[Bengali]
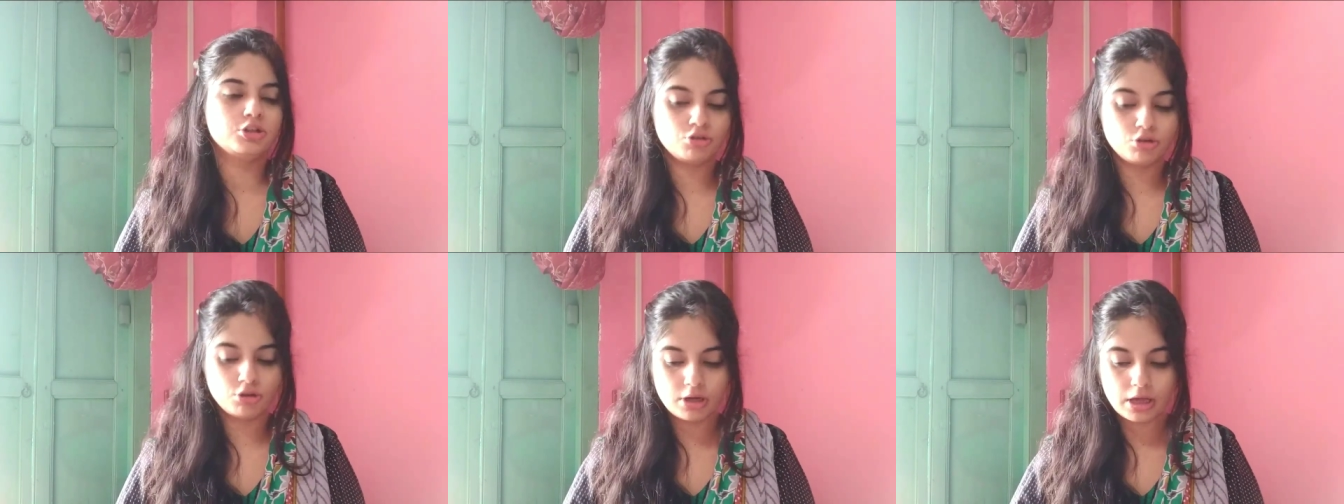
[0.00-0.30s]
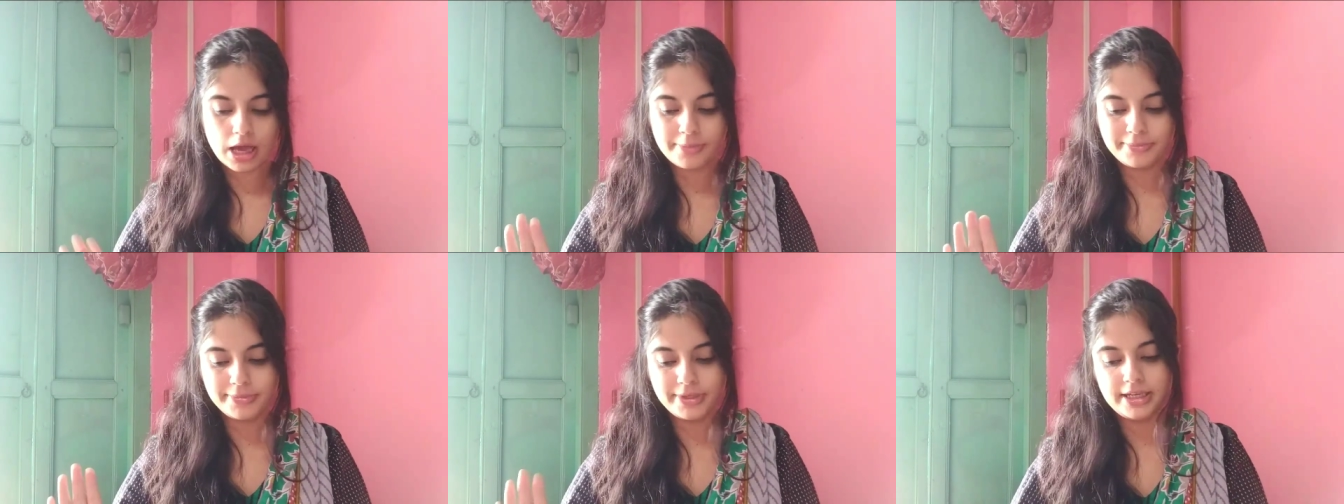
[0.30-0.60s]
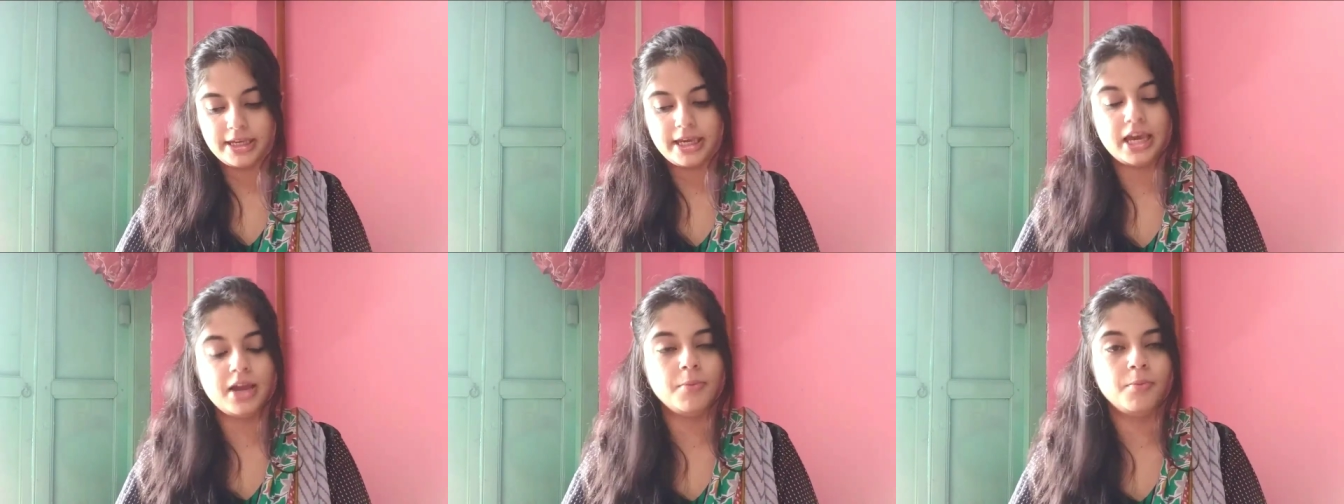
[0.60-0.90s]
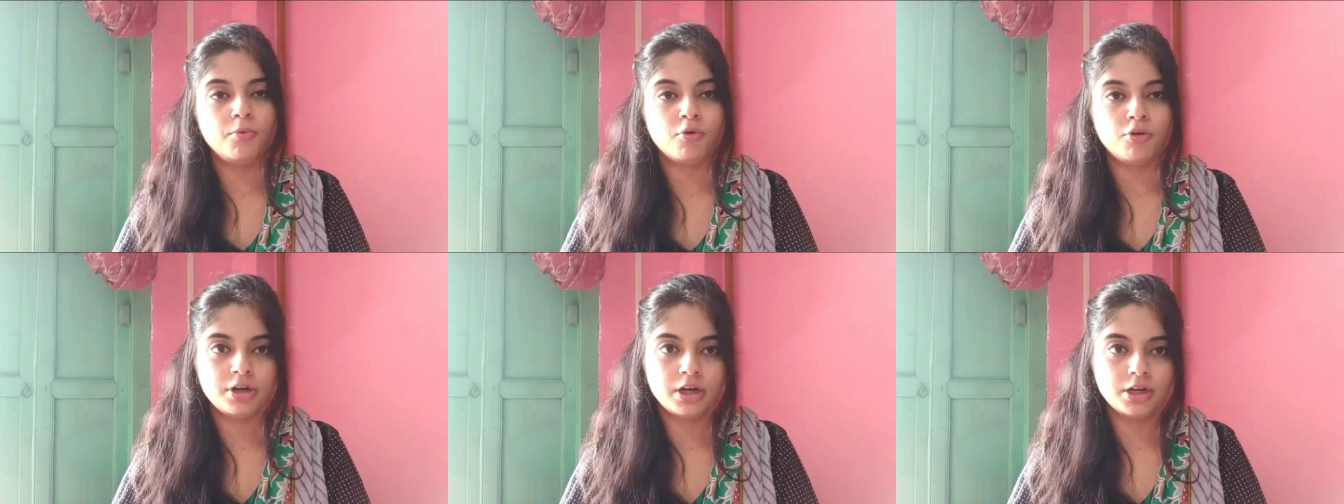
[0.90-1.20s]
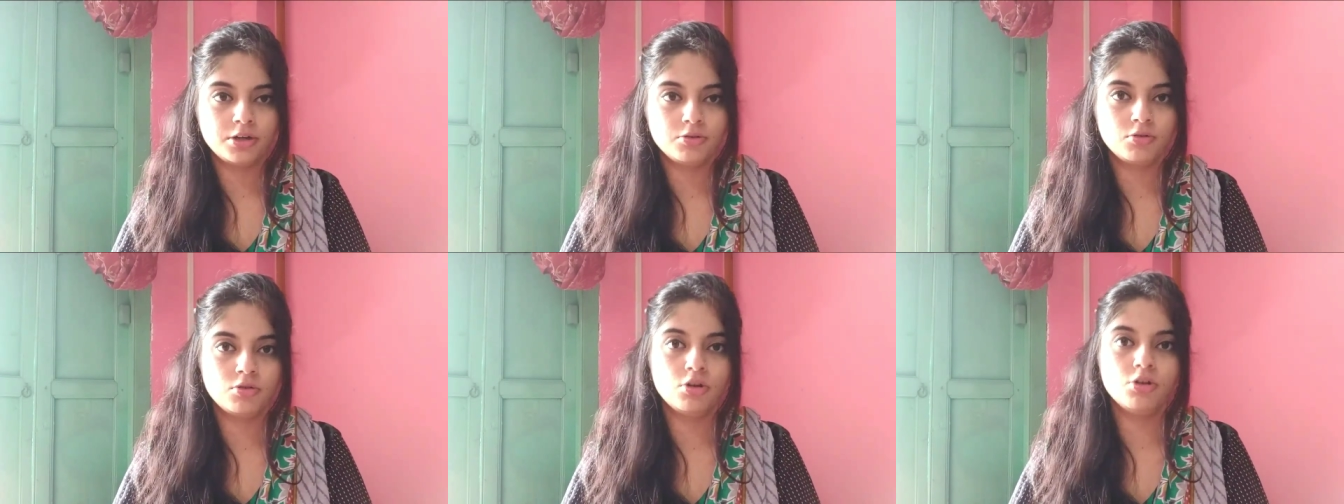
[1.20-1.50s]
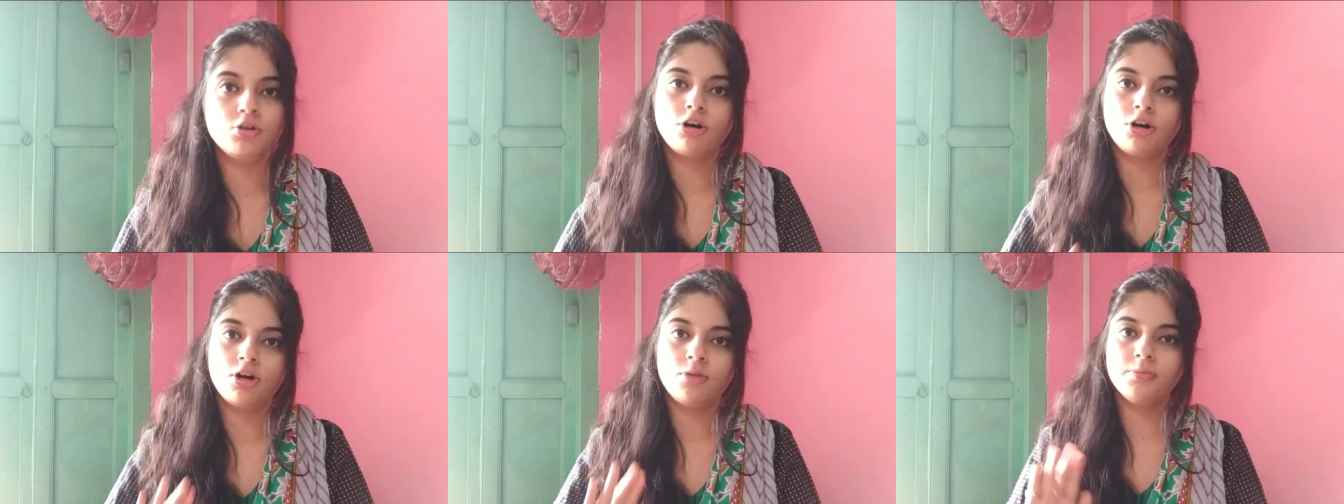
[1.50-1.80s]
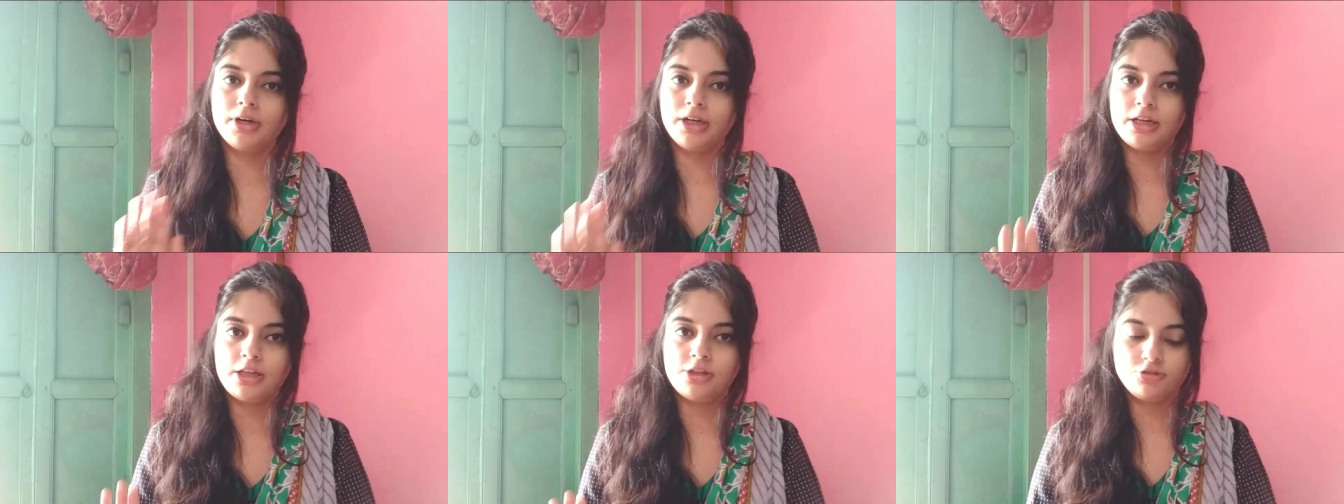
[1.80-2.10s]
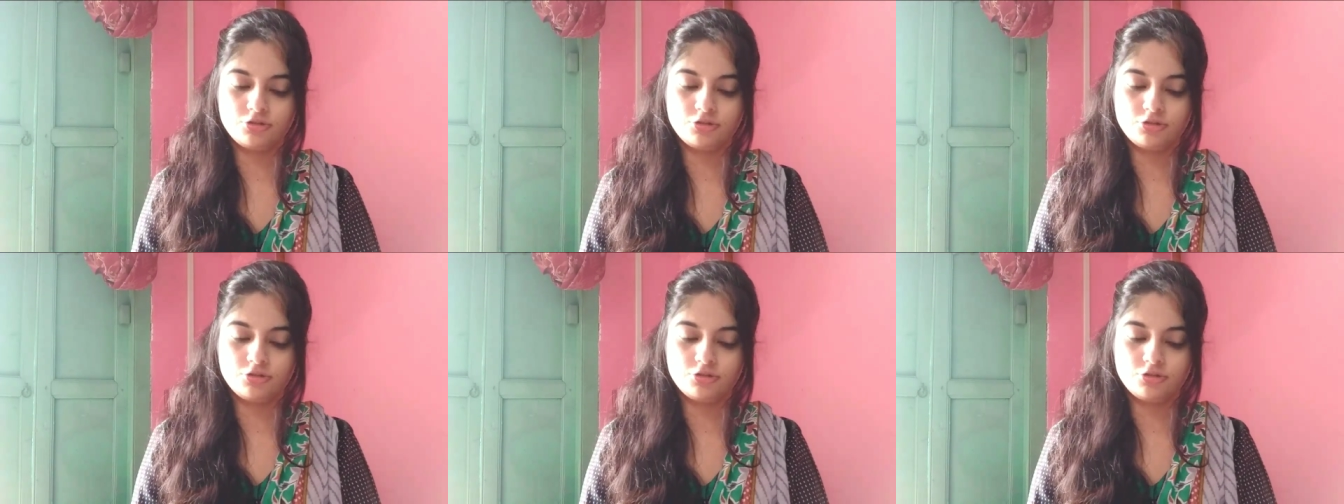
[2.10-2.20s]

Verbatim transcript: তো আমি এই প্রোডাক্টগুলো গরমকালের